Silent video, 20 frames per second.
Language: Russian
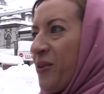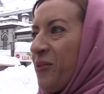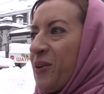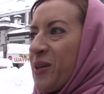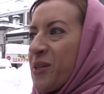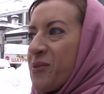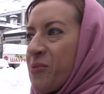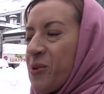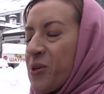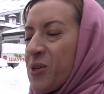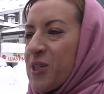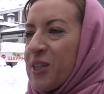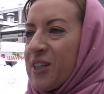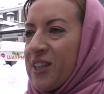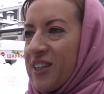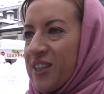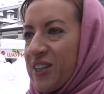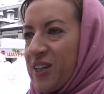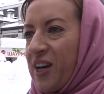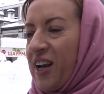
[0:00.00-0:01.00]

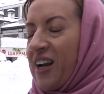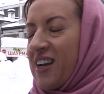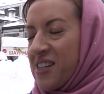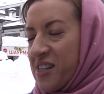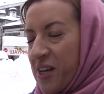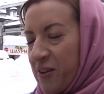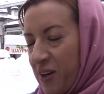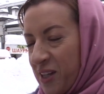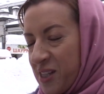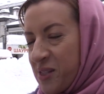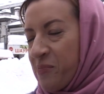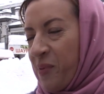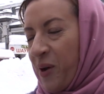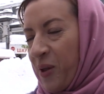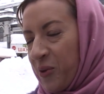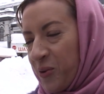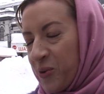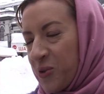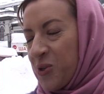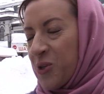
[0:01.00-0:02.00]
возможно реализоваться
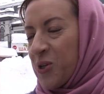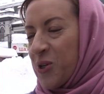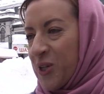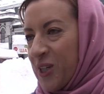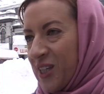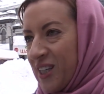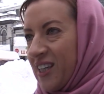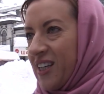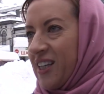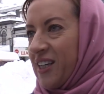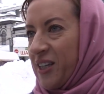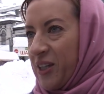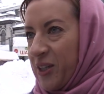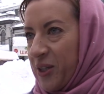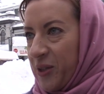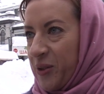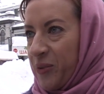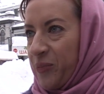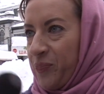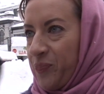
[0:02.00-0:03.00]
получше.
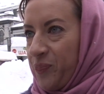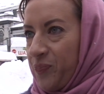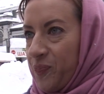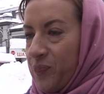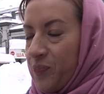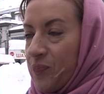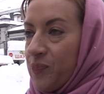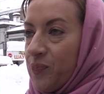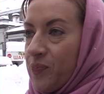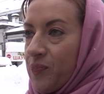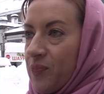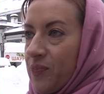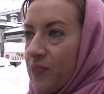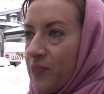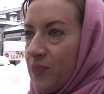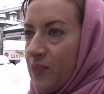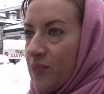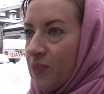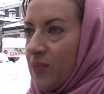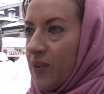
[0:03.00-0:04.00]
60
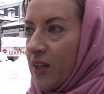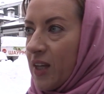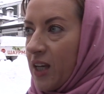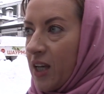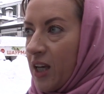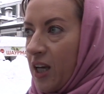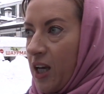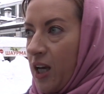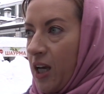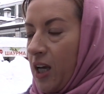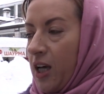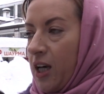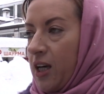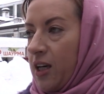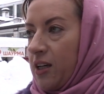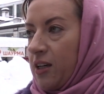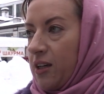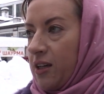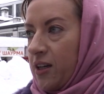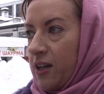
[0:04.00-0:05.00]
реализовался?
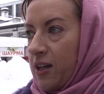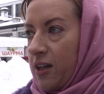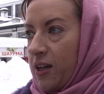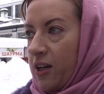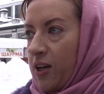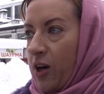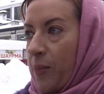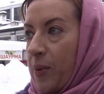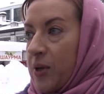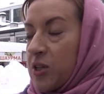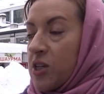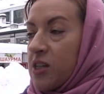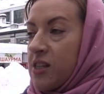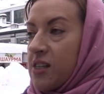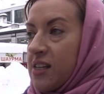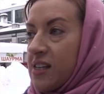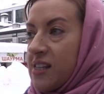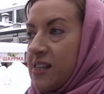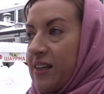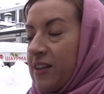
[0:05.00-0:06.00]
Опять же,
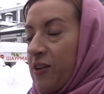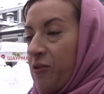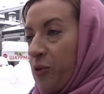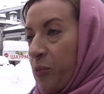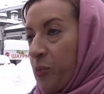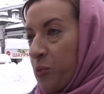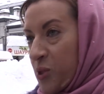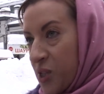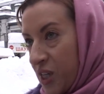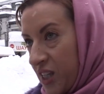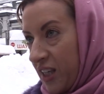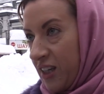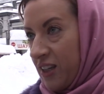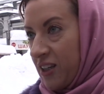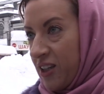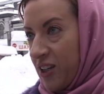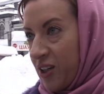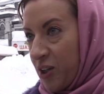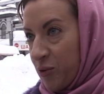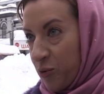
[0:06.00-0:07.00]
если
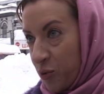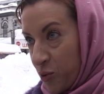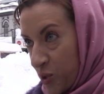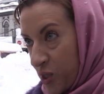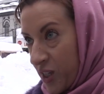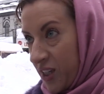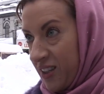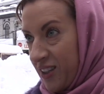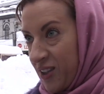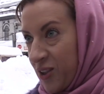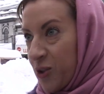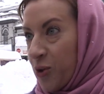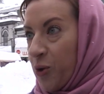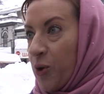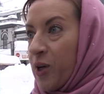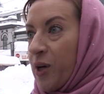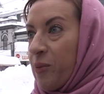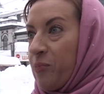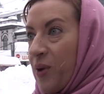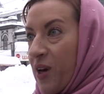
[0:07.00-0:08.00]
выпускник вуза,
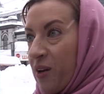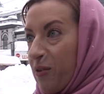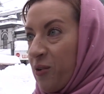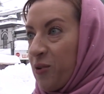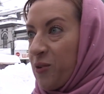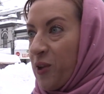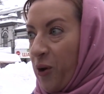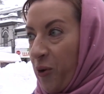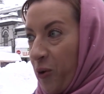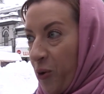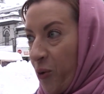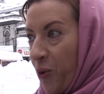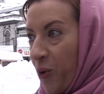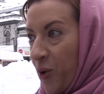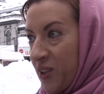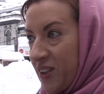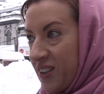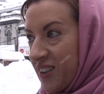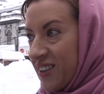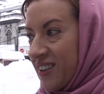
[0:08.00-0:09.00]
только первый, второй
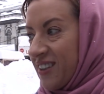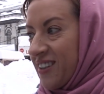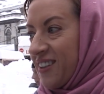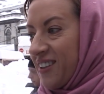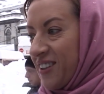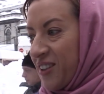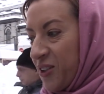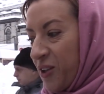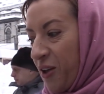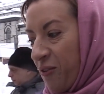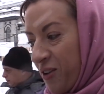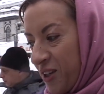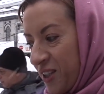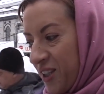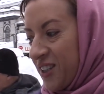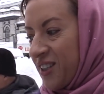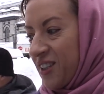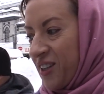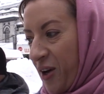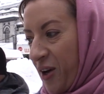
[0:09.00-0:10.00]
год, э, наверное, это